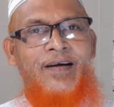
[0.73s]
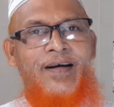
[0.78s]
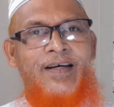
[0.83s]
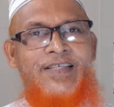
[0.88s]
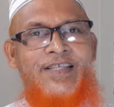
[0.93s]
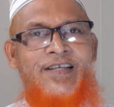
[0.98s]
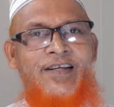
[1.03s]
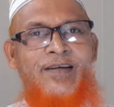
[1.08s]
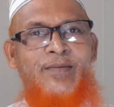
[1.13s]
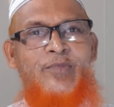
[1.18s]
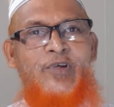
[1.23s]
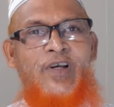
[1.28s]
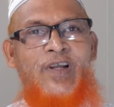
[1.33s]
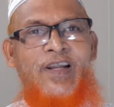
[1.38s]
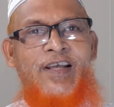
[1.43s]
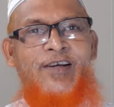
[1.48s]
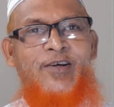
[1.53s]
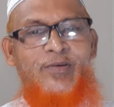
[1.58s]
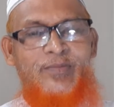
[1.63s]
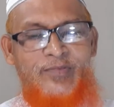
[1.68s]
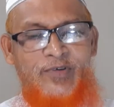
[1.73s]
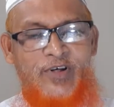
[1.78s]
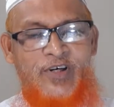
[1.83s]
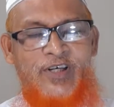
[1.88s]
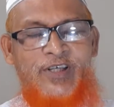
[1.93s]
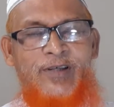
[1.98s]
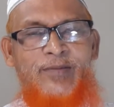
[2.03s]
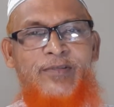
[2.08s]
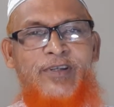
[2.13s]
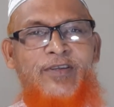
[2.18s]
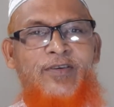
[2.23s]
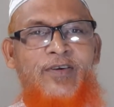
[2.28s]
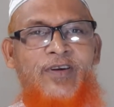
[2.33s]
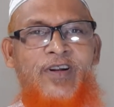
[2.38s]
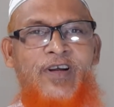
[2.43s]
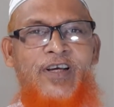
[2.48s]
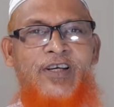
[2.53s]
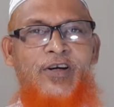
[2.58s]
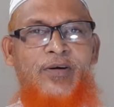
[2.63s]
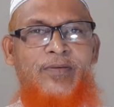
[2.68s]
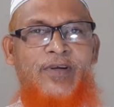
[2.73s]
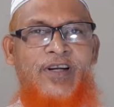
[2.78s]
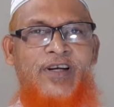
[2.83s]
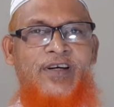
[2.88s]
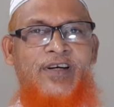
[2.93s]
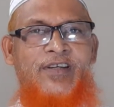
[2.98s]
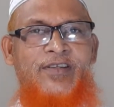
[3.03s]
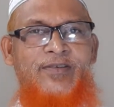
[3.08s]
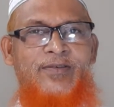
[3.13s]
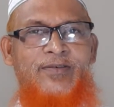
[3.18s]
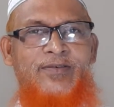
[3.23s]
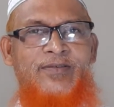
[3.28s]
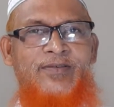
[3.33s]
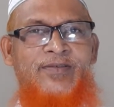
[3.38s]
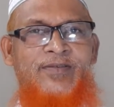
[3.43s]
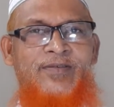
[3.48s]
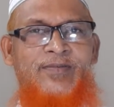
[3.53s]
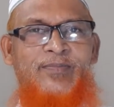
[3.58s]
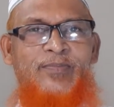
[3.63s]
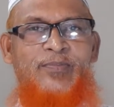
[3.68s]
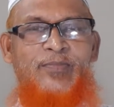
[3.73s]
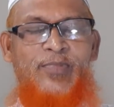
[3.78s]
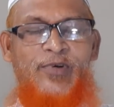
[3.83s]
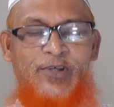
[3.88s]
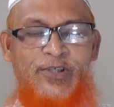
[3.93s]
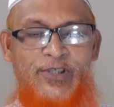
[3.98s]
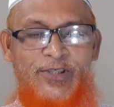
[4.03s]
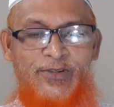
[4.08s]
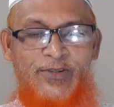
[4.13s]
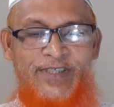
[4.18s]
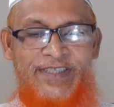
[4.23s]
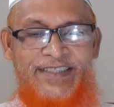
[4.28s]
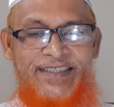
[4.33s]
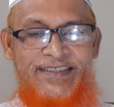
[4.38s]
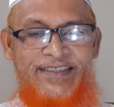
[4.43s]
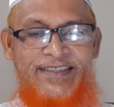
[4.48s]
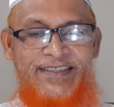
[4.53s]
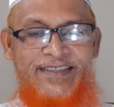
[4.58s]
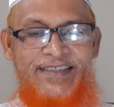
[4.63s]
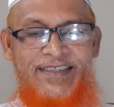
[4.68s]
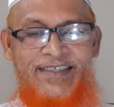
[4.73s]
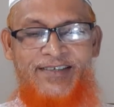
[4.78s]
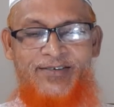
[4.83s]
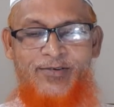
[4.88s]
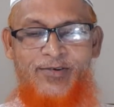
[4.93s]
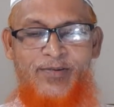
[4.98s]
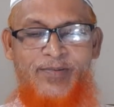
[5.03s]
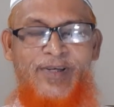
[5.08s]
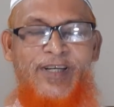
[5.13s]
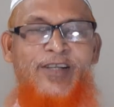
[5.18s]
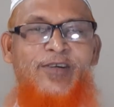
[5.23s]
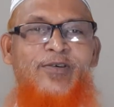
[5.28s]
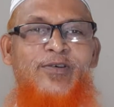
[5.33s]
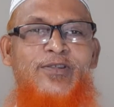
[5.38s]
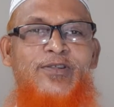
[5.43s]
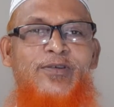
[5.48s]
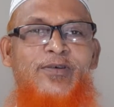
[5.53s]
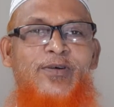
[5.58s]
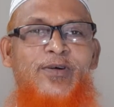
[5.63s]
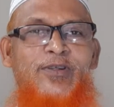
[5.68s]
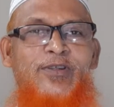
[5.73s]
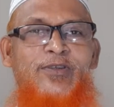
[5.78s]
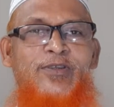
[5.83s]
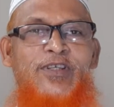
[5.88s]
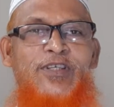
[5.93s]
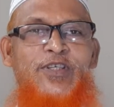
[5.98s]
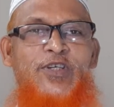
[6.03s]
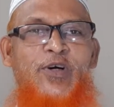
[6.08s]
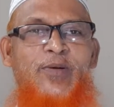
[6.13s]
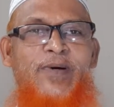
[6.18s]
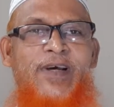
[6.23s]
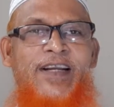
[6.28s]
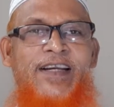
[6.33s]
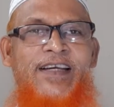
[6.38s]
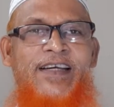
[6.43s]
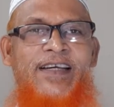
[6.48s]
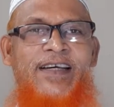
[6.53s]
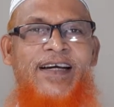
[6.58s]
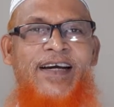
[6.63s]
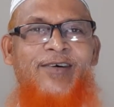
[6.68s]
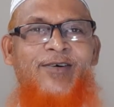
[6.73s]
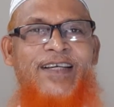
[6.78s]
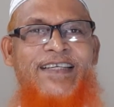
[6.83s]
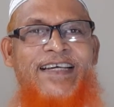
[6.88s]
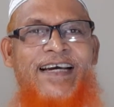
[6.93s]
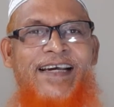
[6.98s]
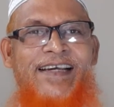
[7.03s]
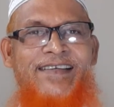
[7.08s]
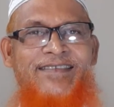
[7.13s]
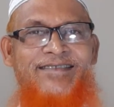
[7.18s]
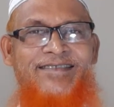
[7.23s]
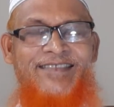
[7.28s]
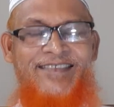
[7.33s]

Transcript: আসসালামু আলাইকুম আরহামতুল্লাহ আবরাকাত প্রশ্ন এসেছে যে কোরবানের গোস্ত কতদিন জমা রেখে খাওয়া যায়